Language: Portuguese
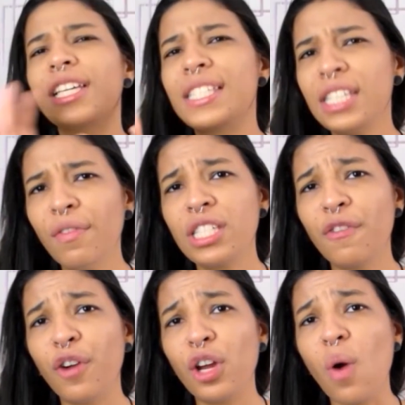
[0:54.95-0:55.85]
se você
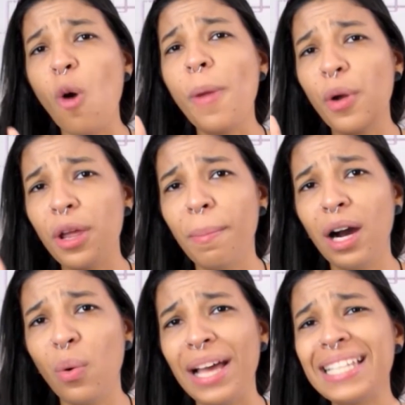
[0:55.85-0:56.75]
for igual ao meu
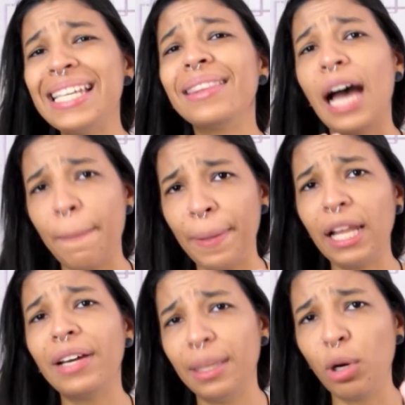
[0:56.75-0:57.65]
irmão, essa etapa ela
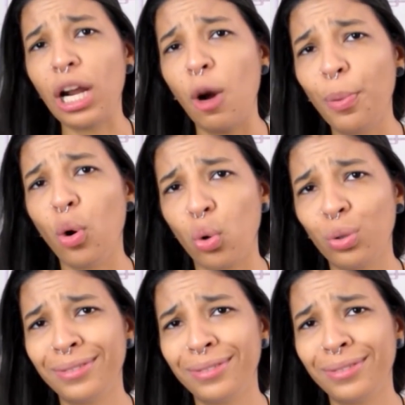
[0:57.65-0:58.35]
vai demorar um pouco.